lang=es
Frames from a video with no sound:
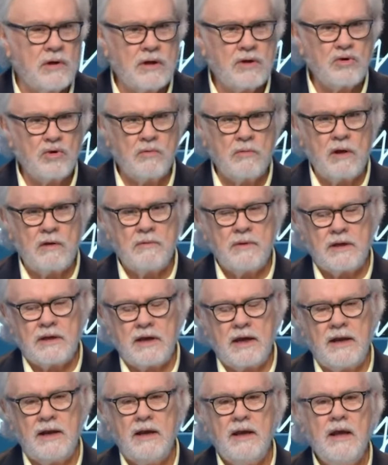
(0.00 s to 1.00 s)
la economía
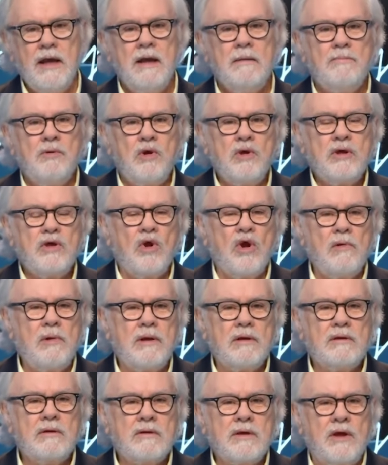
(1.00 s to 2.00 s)
mexicana, pero hoy
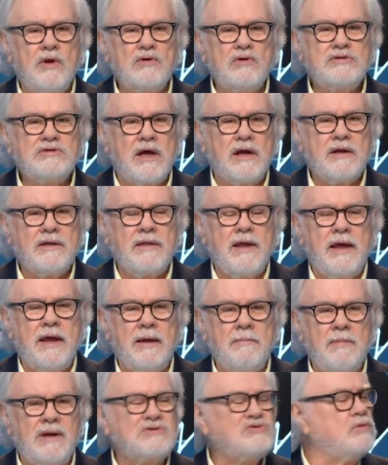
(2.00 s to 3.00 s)
quiero, estar
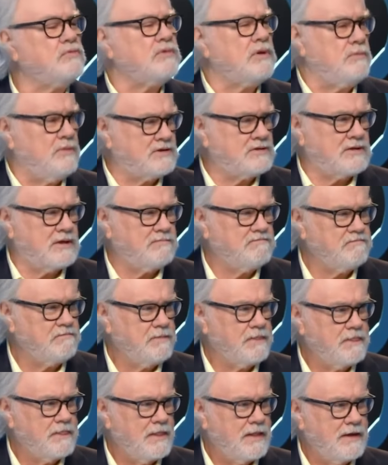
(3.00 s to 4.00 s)
de más optimista.
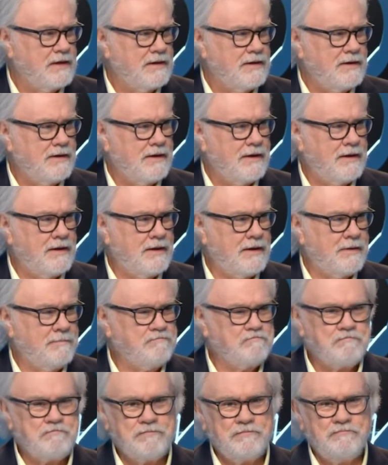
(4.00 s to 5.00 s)
Eh,
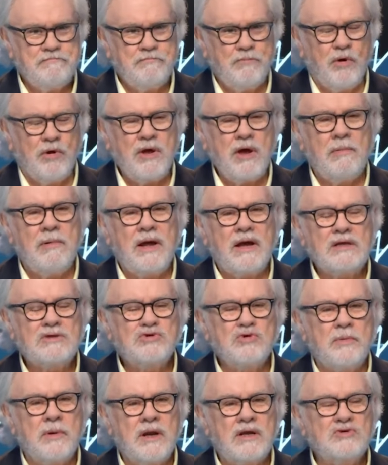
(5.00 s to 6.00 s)
voy a hablar
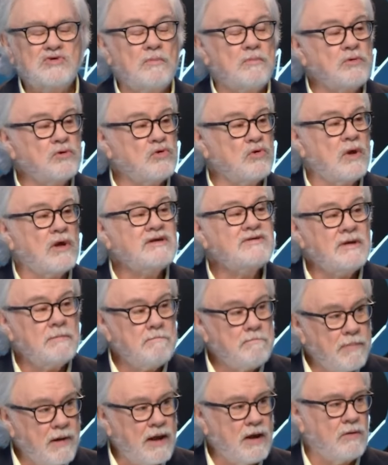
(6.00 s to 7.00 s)
sobre las oportunidades de
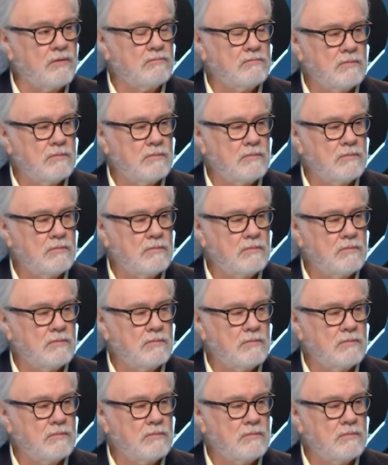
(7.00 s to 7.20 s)
empleo